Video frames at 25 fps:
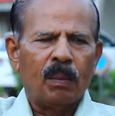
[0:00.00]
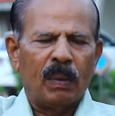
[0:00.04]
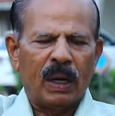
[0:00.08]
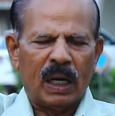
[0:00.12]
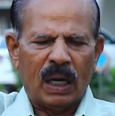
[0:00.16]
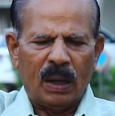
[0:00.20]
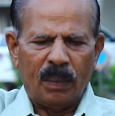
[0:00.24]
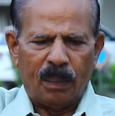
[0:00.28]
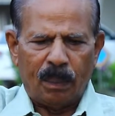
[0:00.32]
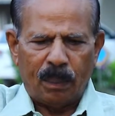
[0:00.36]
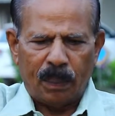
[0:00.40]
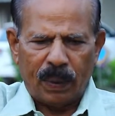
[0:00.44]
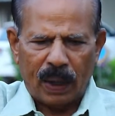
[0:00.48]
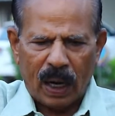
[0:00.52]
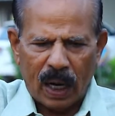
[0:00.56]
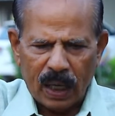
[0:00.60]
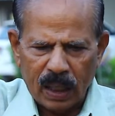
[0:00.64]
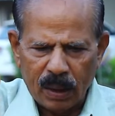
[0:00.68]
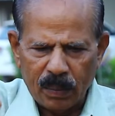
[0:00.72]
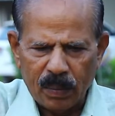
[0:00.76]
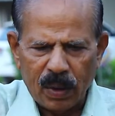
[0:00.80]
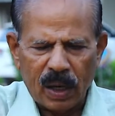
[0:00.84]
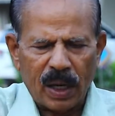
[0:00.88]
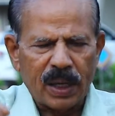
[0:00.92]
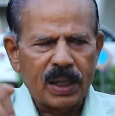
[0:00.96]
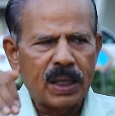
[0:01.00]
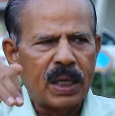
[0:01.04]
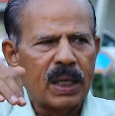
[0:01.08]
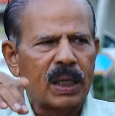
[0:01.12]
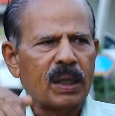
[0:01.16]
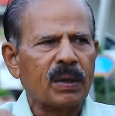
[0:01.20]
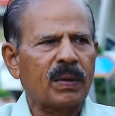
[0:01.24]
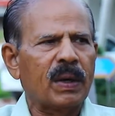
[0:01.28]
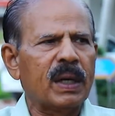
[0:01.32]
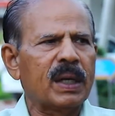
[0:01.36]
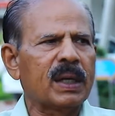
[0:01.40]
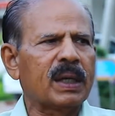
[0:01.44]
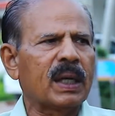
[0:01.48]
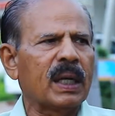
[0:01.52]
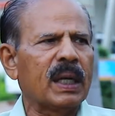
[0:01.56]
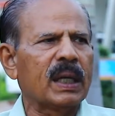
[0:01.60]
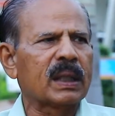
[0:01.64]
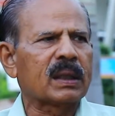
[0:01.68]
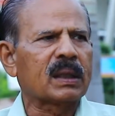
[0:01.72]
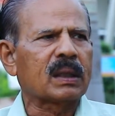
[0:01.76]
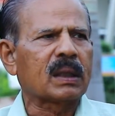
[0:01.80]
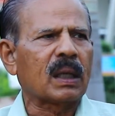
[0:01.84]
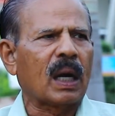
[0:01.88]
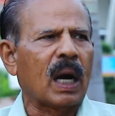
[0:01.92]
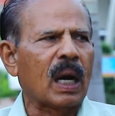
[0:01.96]
మన ప్రాణములనేటువంటి
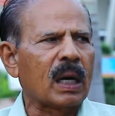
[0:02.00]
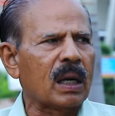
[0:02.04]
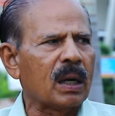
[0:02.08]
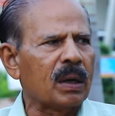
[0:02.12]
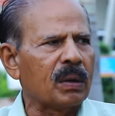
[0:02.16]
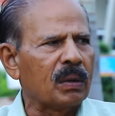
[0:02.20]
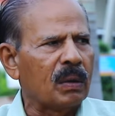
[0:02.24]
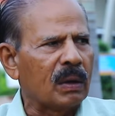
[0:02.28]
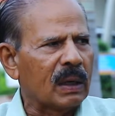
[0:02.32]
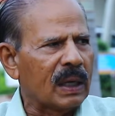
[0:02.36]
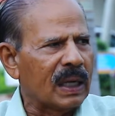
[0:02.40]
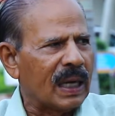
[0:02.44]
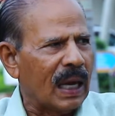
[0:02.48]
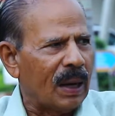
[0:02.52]
త్రాళ్లను